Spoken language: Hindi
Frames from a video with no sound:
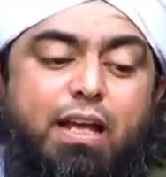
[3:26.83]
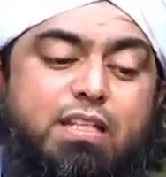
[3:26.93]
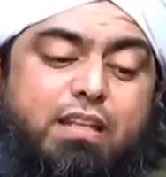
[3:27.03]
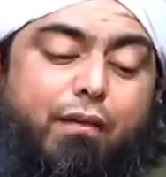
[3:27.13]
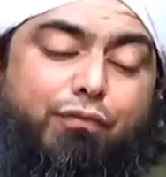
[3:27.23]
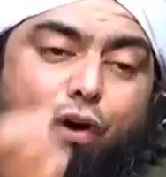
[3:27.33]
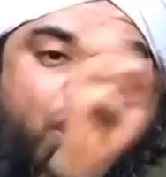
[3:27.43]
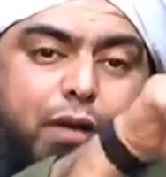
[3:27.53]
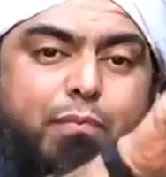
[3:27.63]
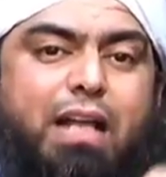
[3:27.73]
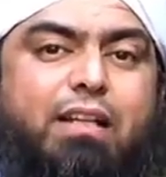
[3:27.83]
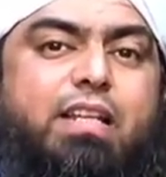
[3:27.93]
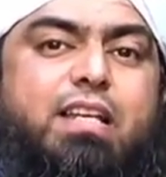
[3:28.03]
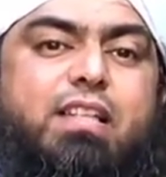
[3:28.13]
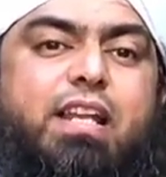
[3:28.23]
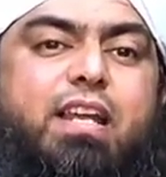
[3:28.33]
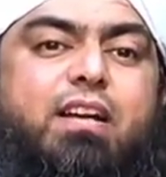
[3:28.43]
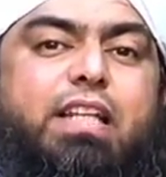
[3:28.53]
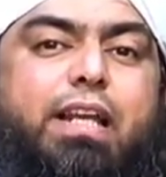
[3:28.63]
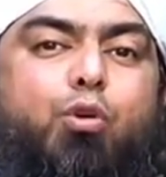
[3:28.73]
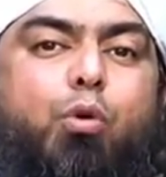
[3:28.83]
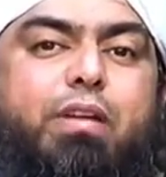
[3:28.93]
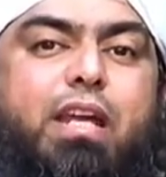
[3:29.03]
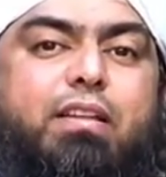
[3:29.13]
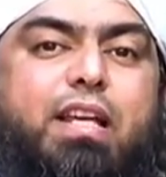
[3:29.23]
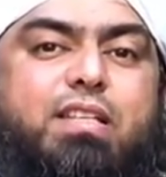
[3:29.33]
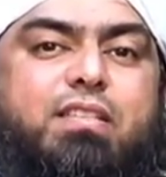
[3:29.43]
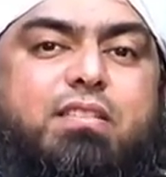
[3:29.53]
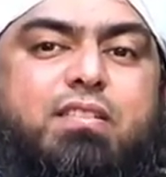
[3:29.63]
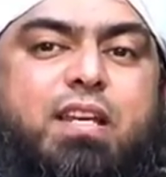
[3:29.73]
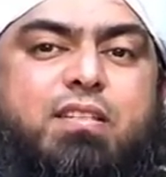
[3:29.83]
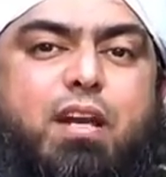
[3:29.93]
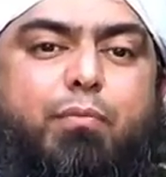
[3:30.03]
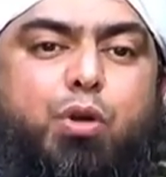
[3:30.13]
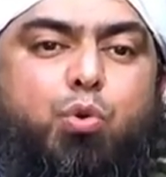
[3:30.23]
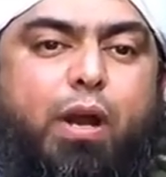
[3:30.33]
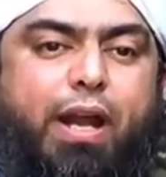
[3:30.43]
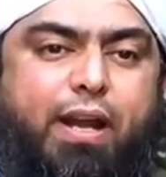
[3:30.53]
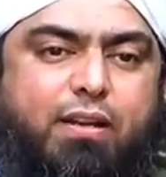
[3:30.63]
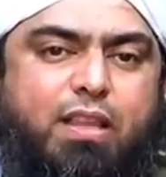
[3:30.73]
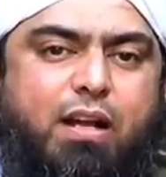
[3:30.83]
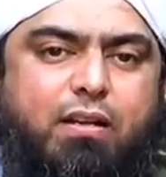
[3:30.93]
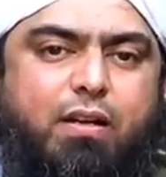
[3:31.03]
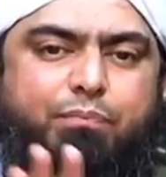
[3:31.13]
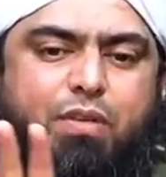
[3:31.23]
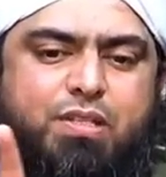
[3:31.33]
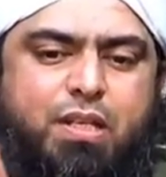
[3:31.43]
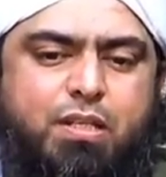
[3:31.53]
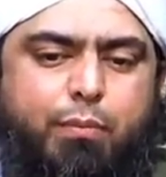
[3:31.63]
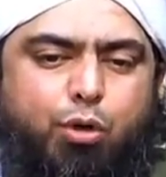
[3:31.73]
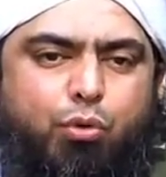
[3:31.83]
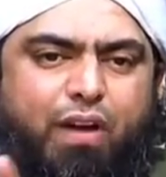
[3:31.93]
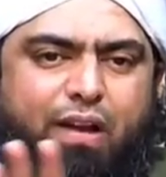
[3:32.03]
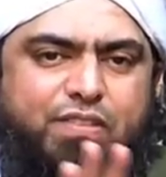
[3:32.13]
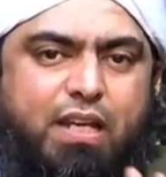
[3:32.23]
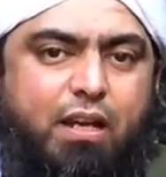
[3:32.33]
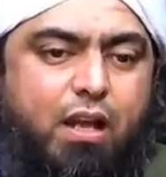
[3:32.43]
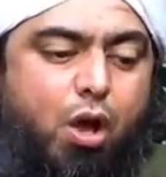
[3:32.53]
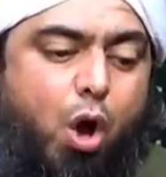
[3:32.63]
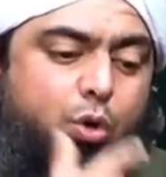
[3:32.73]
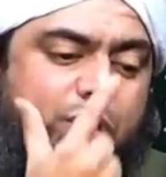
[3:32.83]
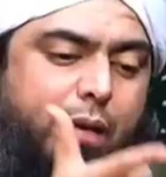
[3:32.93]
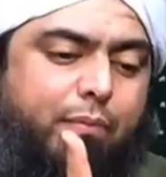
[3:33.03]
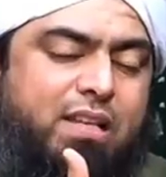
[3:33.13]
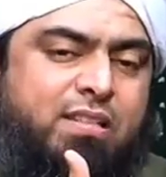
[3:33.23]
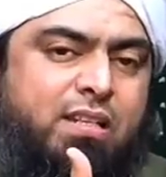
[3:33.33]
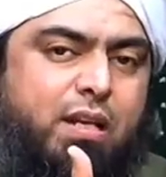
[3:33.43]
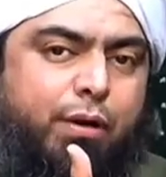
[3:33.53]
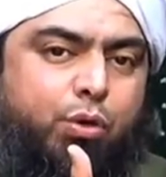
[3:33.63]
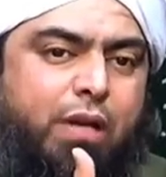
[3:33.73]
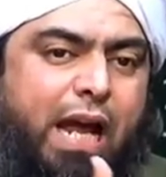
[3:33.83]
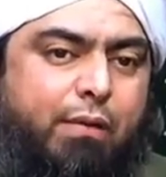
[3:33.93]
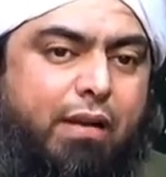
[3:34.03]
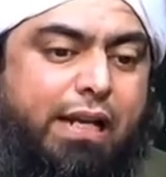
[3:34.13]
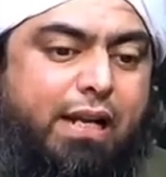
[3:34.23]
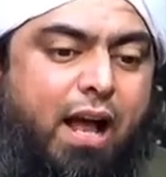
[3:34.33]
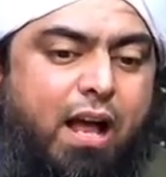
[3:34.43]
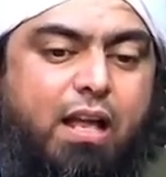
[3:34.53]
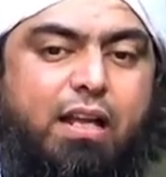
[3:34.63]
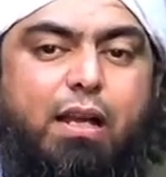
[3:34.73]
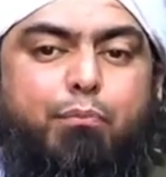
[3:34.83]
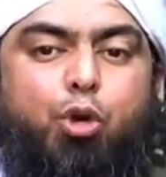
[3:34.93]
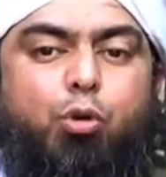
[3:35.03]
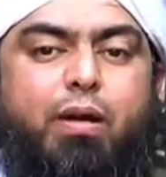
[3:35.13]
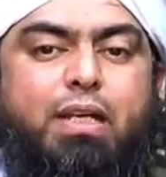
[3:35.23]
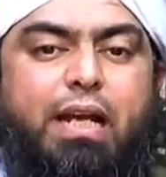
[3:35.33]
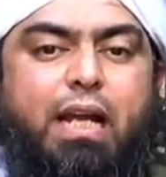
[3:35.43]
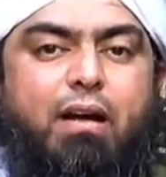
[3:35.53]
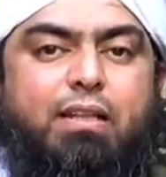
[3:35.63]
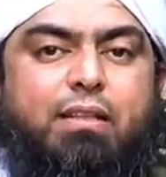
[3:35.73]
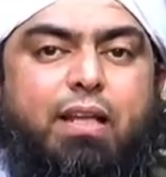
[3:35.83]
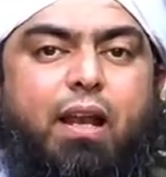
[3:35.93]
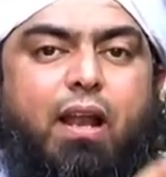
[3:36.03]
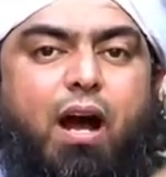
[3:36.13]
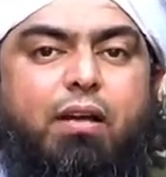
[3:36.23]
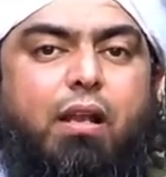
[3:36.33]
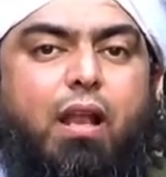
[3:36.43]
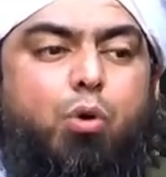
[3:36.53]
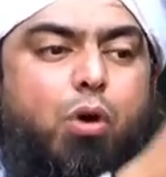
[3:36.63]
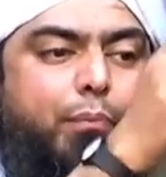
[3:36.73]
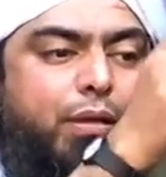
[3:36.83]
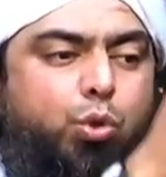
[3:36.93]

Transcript: इसके फौरन बाद हदीस ली गदीर खूम की हदीस सिक्स डबल टू एट तक सिक्स डबल टू फाइव से और उसके बाद सिक्स डबल टू नाइन में लिखा कि बनु मैया कहलवाते थे लान अल्लाह अब